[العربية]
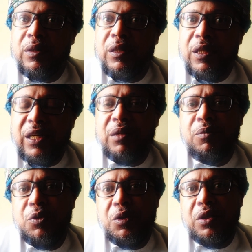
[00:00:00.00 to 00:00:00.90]
لا
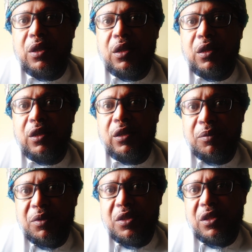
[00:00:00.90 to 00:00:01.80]
يمت
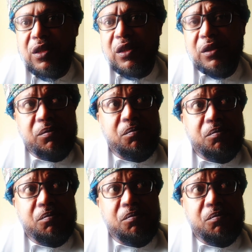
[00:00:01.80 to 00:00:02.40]
لابن سيرين